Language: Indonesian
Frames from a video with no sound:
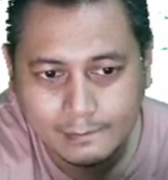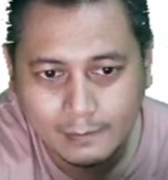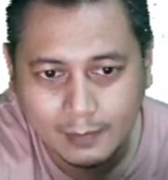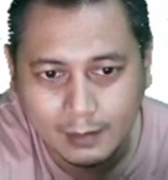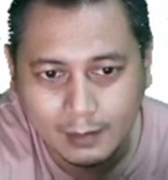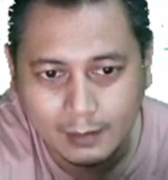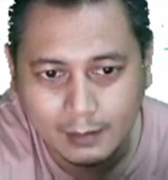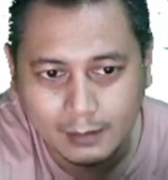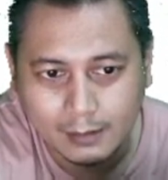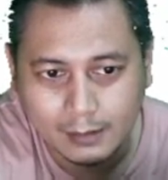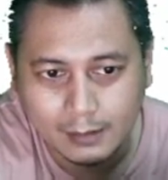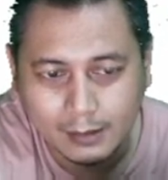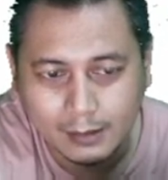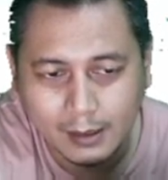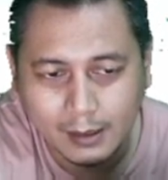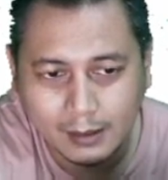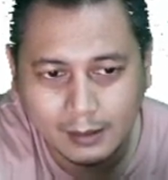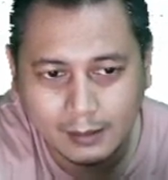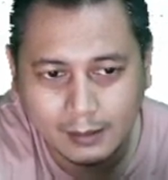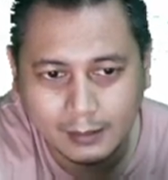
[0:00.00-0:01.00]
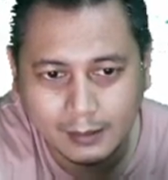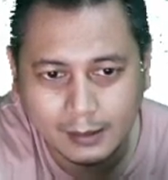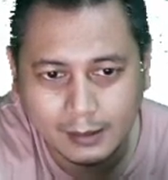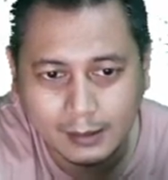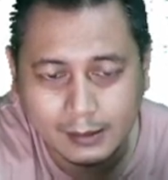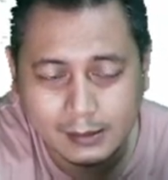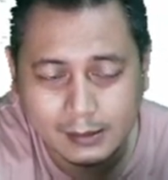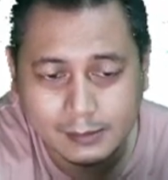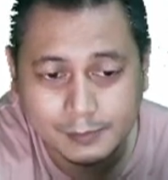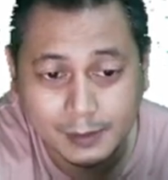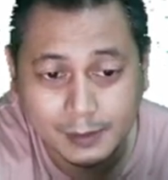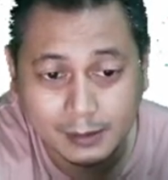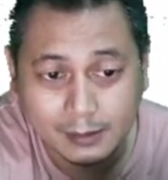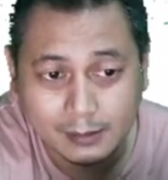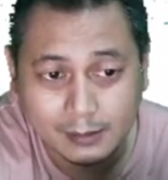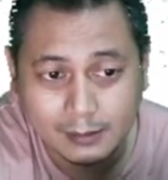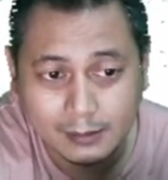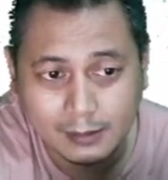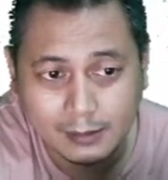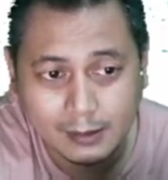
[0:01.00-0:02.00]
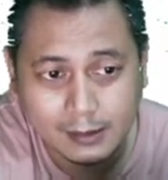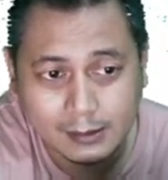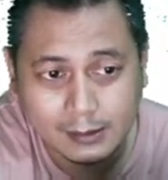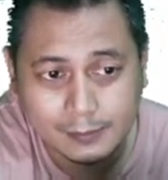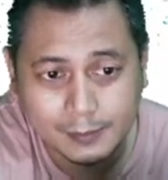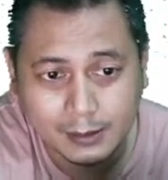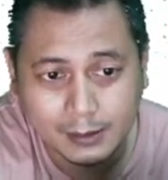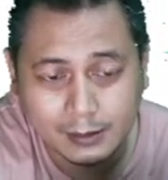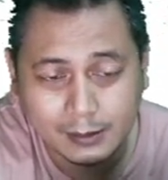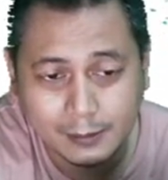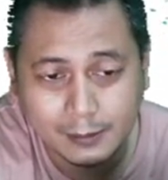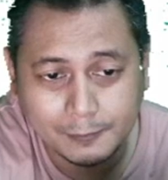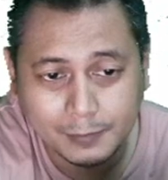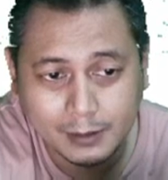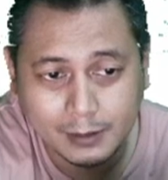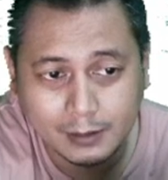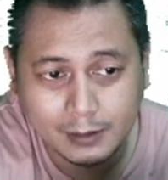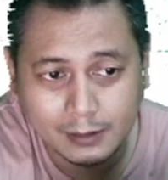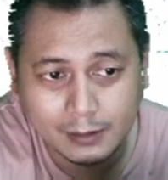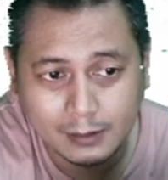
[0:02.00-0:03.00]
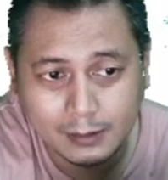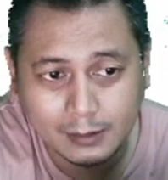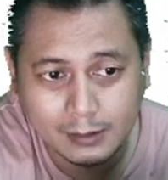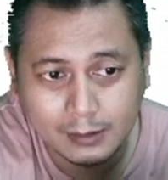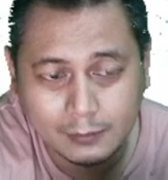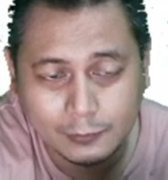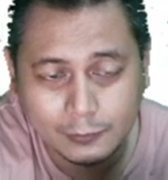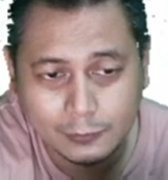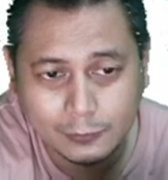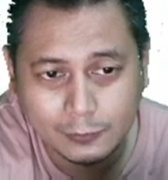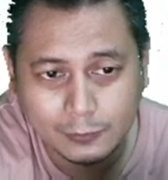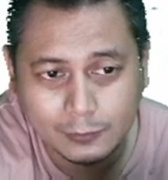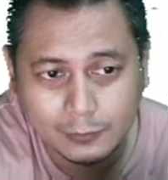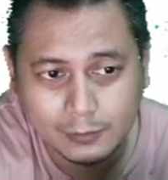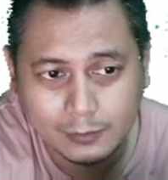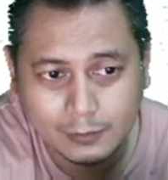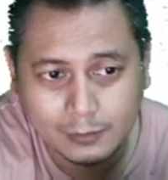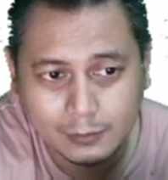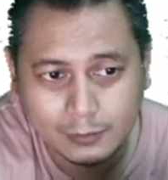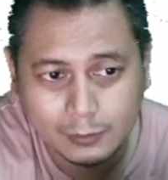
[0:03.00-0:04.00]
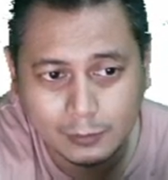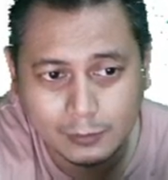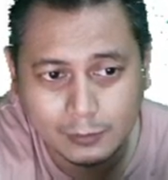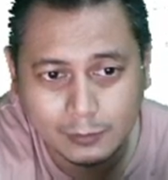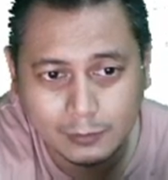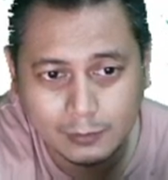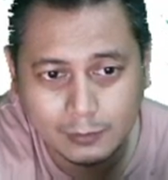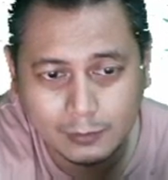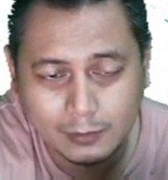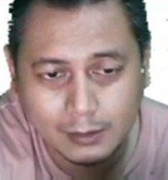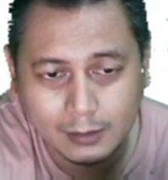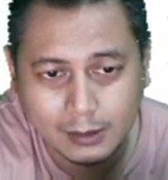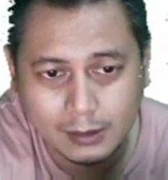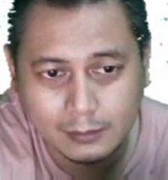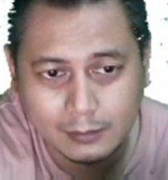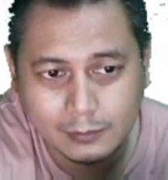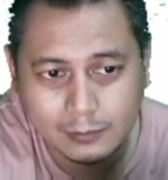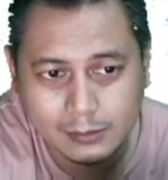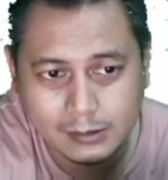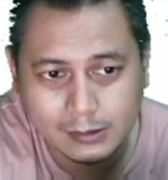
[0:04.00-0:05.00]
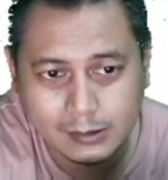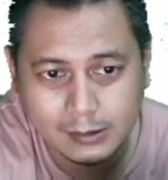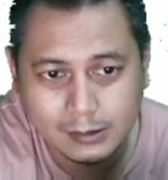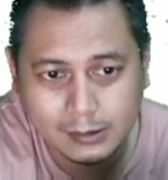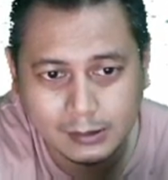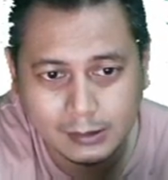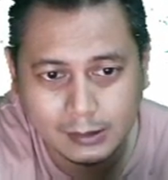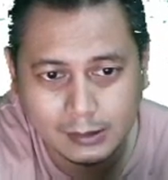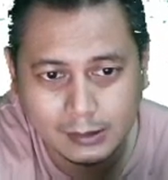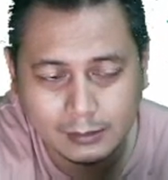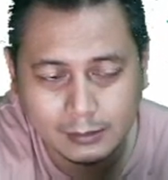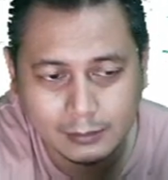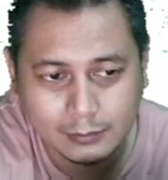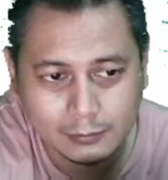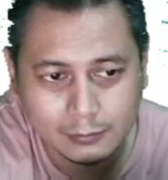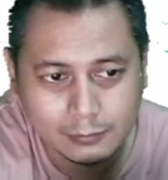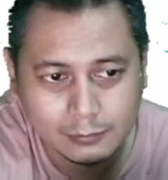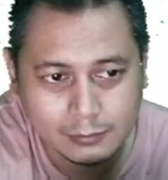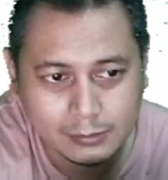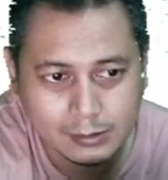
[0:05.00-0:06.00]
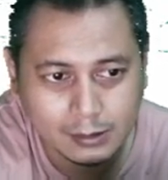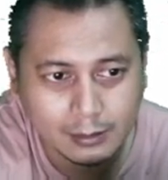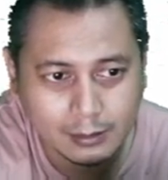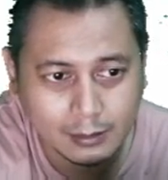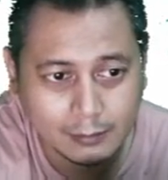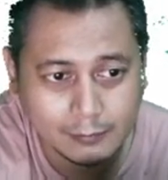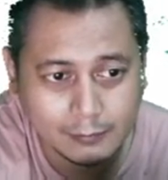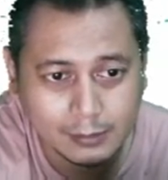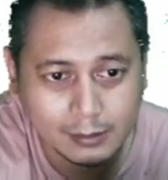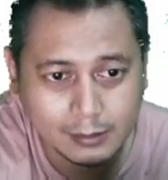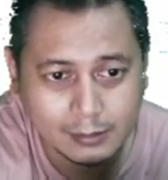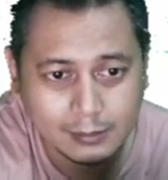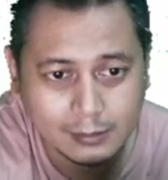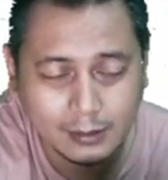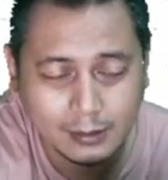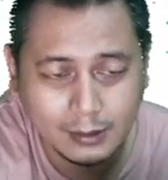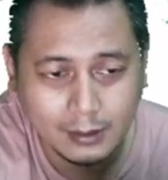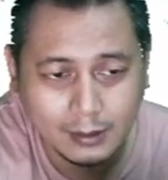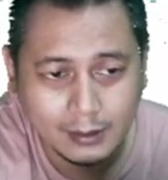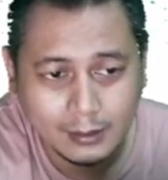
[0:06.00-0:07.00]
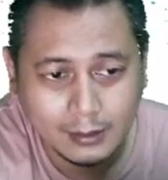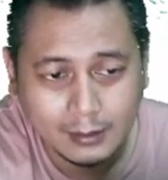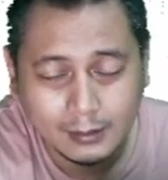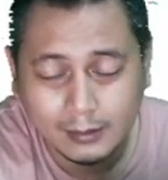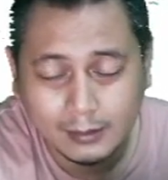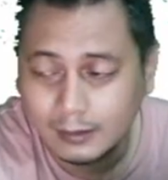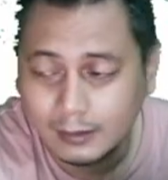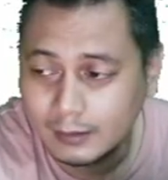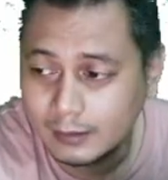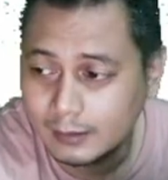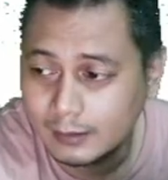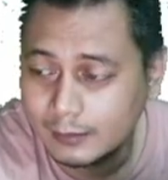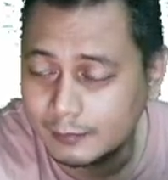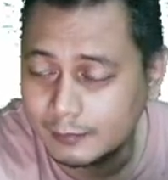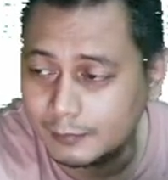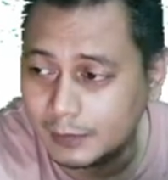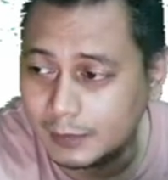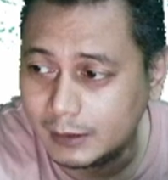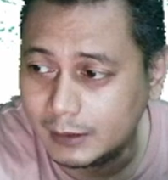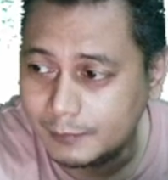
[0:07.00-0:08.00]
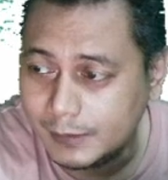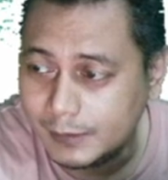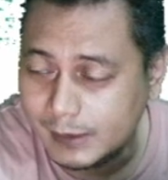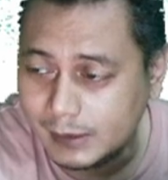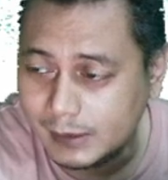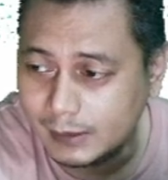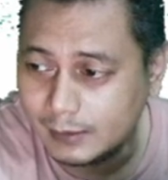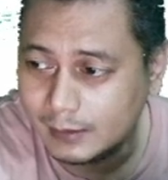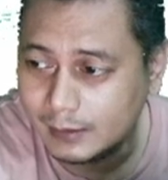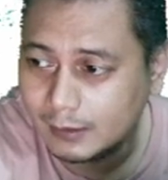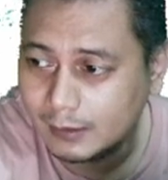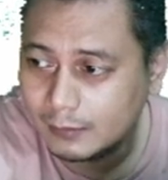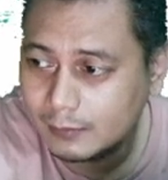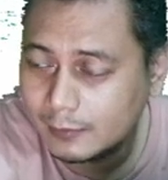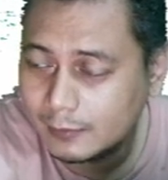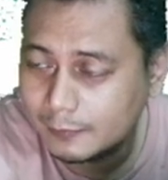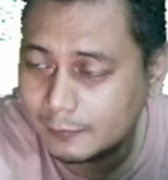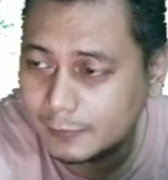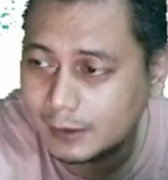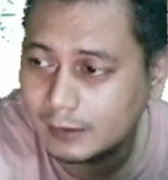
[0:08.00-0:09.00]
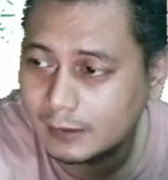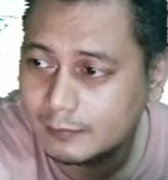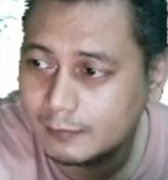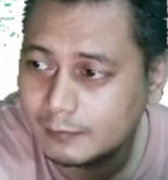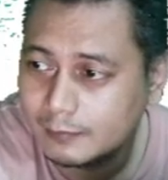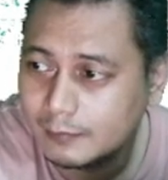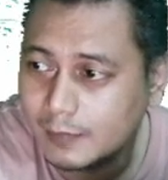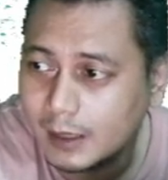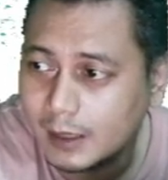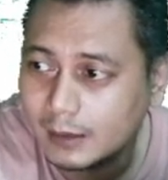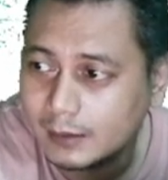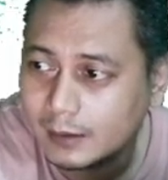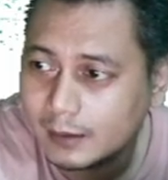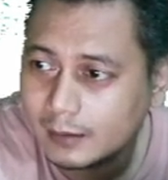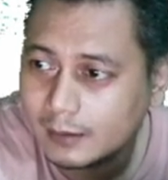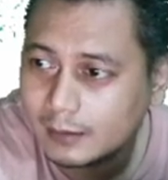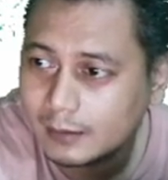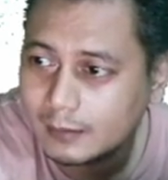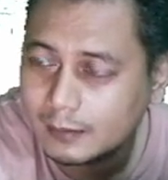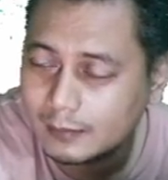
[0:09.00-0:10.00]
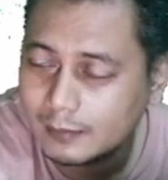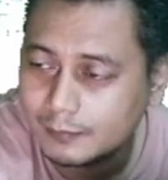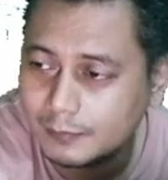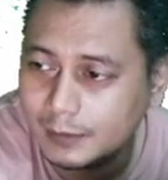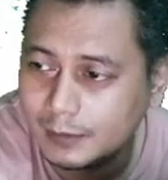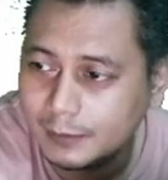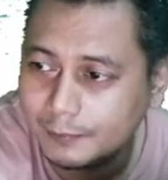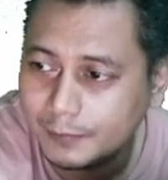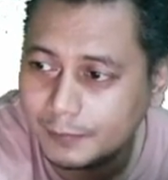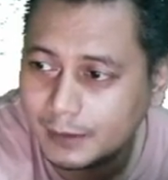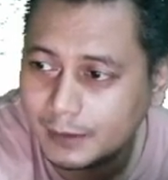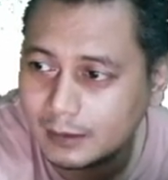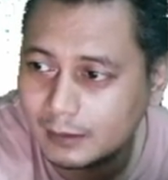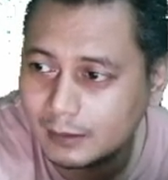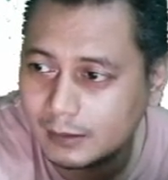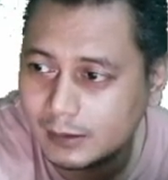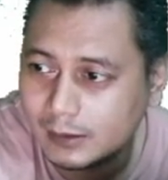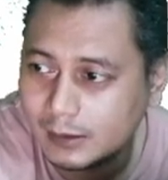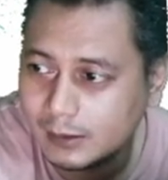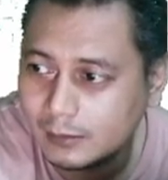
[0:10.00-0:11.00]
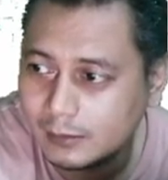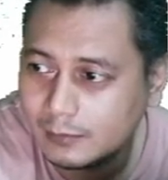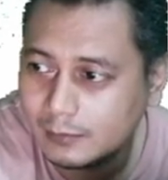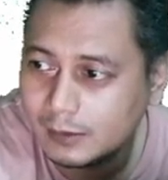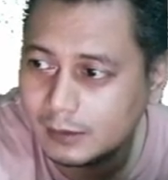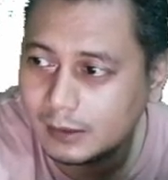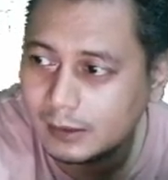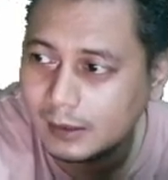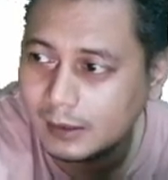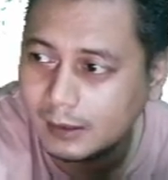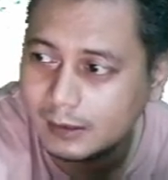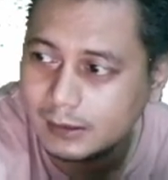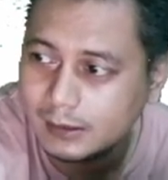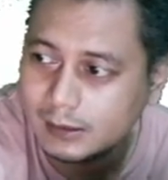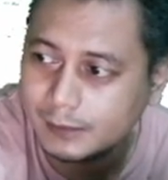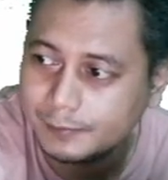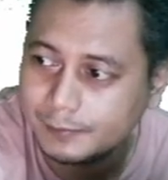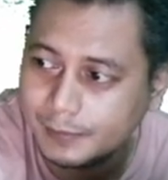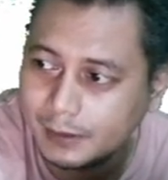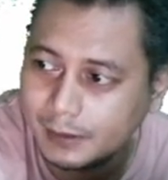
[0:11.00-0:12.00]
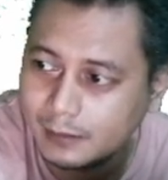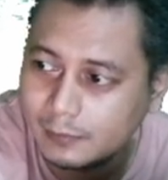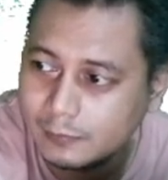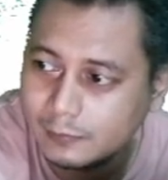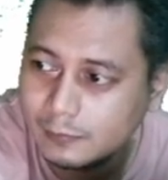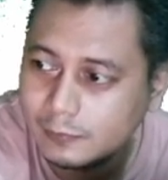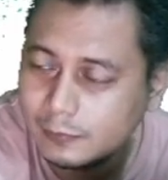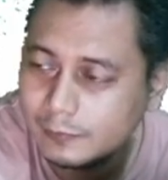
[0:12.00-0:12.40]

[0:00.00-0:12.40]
ya nggak nggak respect nggak respect kenapa karena untuk toko nano sendiri itu sirtiman beli PC-nya itu memang banyak beli part di situ ya dari CPU,